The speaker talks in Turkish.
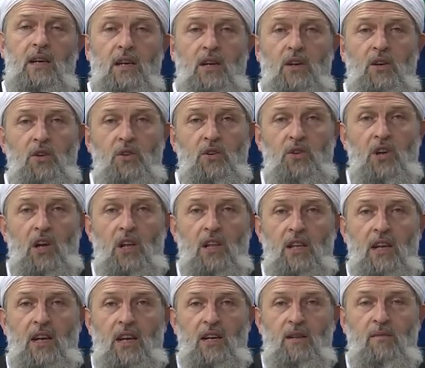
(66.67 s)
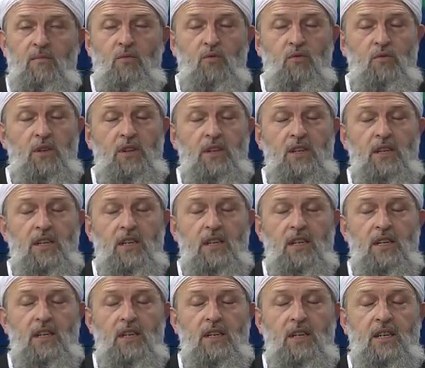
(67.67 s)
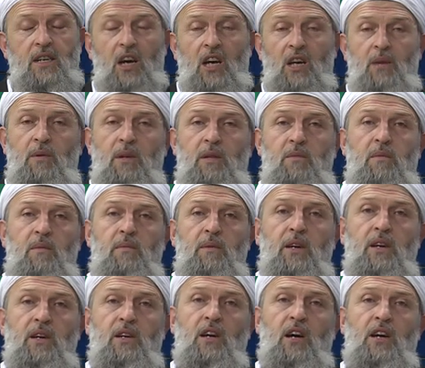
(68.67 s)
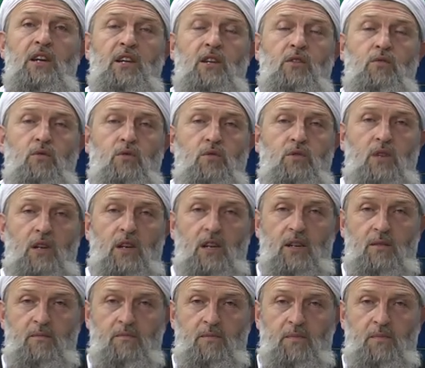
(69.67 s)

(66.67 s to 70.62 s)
İnşallah bunları kaybetmemeye gayret gösterelim.